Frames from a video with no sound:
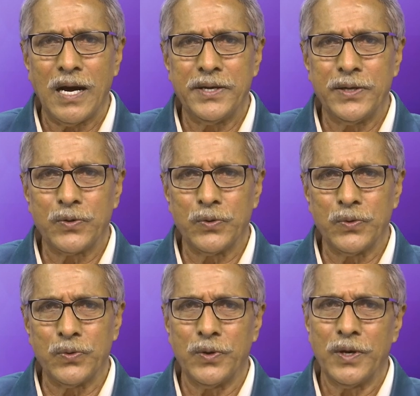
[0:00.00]
నీకు
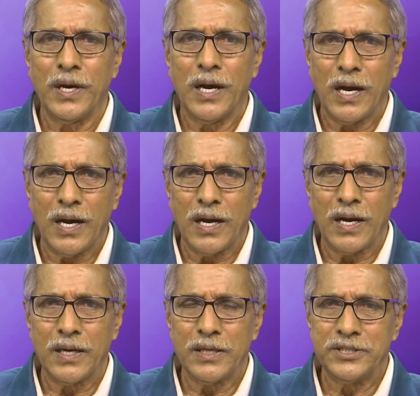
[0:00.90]

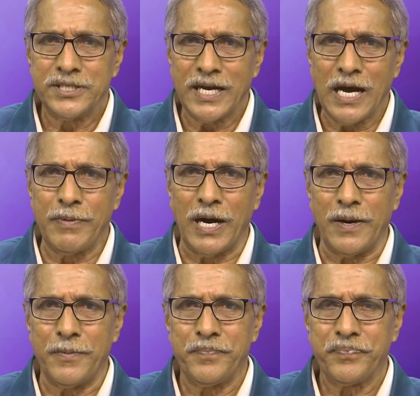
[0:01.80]
జనాభా
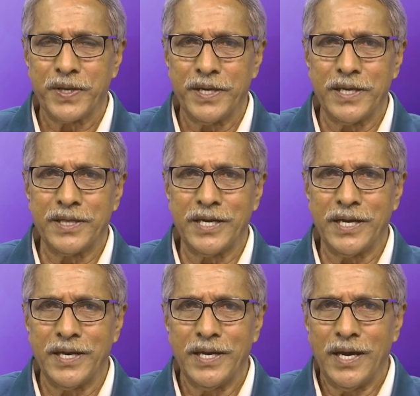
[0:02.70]
ఏదైతే
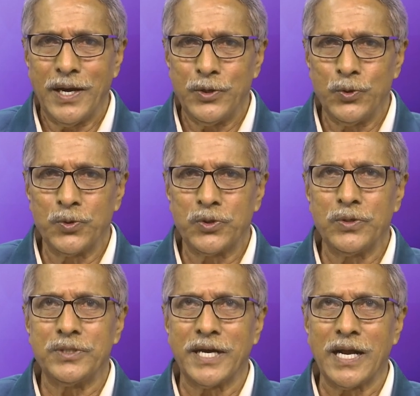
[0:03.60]
యూత్
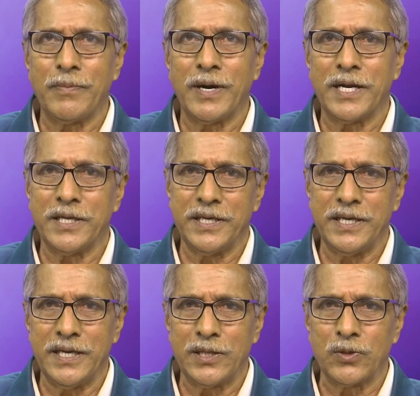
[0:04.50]
జనాభా అనేది
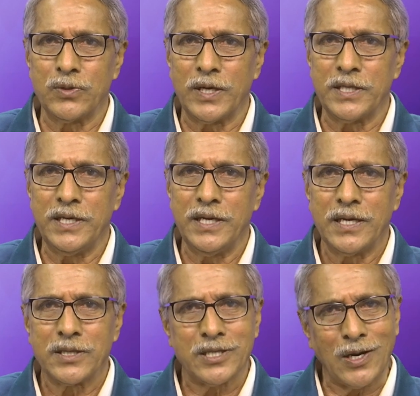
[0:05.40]
ఎంత ఉందో అది
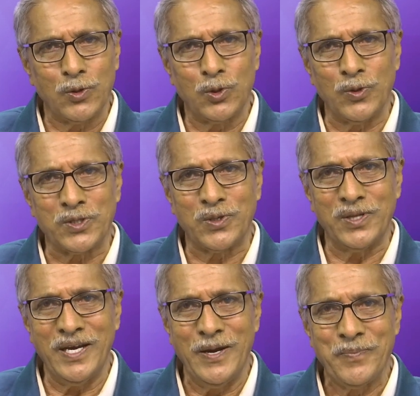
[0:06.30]
తగ్గుతూ
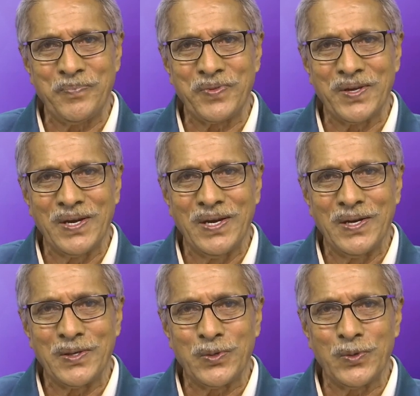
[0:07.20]
వస్తుంది
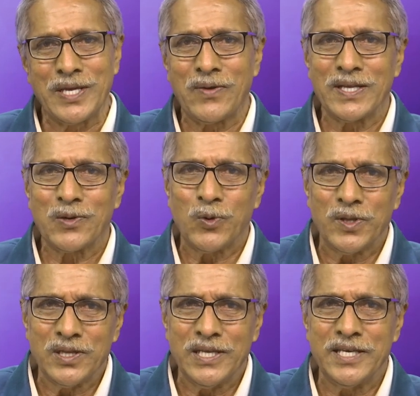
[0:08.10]
సో తర్వాత
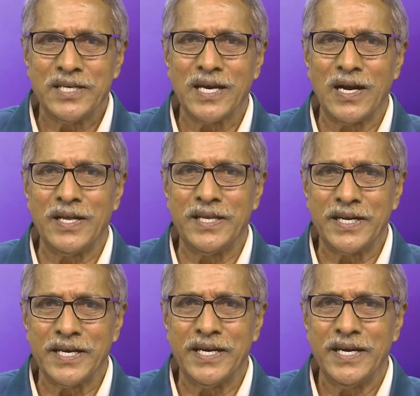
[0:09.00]
కొన్ని దేశాలలో
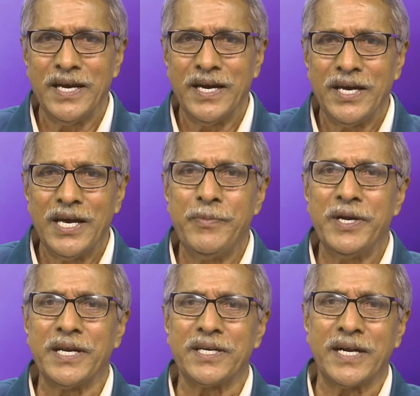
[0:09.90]
ఏంటంటే
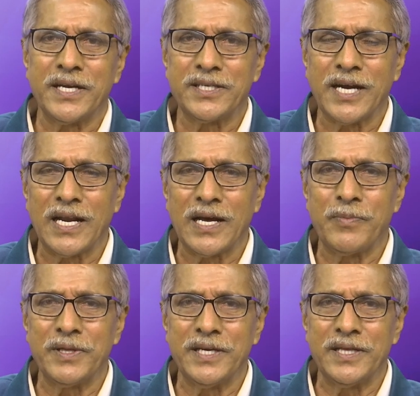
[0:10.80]
ఎమిగ్రేషన్ అంటే
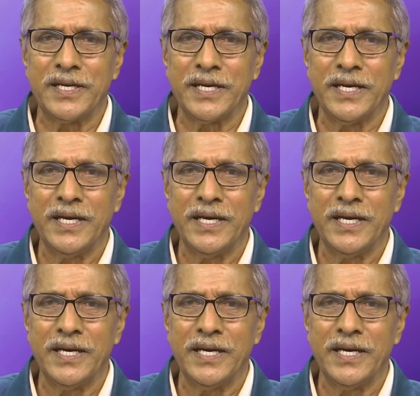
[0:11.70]
చాలామంది ఏంటంటే